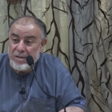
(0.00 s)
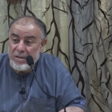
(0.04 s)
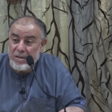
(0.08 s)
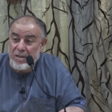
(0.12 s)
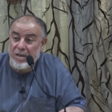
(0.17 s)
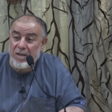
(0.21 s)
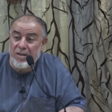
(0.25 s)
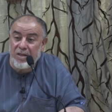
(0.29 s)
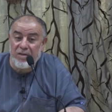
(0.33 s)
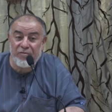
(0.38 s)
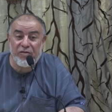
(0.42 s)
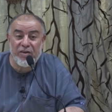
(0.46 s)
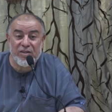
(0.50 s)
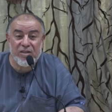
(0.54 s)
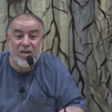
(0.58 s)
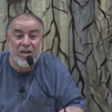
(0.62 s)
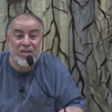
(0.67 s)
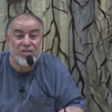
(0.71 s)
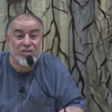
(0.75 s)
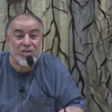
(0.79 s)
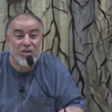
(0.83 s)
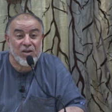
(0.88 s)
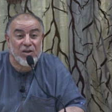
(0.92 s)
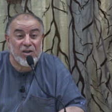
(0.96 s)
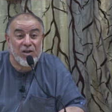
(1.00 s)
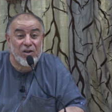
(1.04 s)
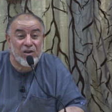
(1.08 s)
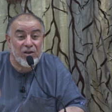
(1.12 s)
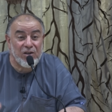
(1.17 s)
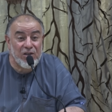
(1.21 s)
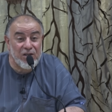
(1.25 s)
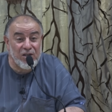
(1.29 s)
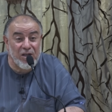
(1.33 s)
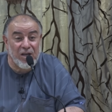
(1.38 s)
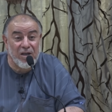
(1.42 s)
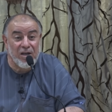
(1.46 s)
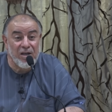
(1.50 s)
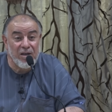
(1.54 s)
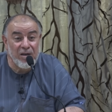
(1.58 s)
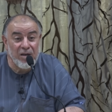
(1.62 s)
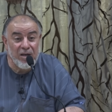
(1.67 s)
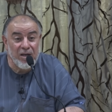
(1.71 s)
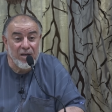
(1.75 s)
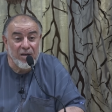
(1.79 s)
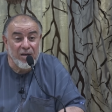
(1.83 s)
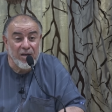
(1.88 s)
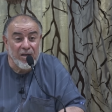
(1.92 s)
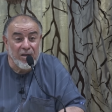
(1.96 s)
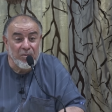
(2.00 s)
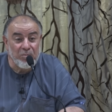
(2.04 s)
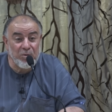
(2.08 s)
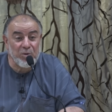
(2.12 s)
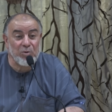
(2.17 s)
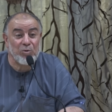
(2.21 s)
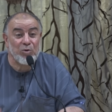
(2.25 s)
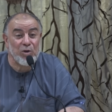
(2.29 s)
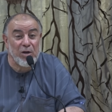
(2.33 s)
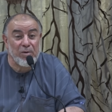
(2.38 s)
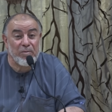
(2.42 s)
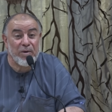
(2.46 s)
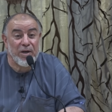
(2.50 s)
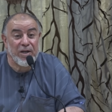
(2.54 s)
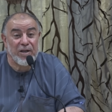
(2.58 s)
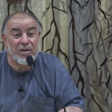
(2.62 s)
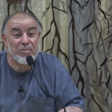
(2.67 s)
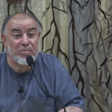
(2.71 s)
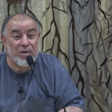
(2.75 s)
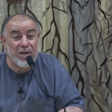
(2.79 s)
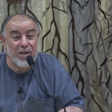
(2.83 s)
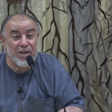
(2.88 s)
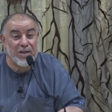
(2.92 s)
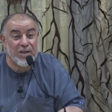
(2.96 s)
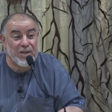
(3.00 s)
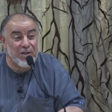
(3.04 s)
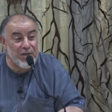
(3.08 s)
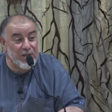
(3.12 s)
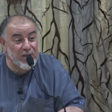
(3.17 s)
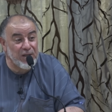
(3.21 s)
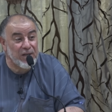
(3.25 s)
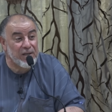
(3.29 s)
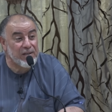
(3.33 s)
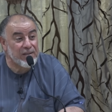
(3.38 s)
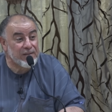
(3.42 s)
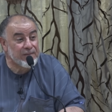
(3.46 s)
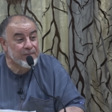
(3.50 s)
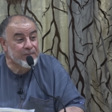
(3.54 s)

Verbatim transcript: الذي فتح صقلية من علماء المالكية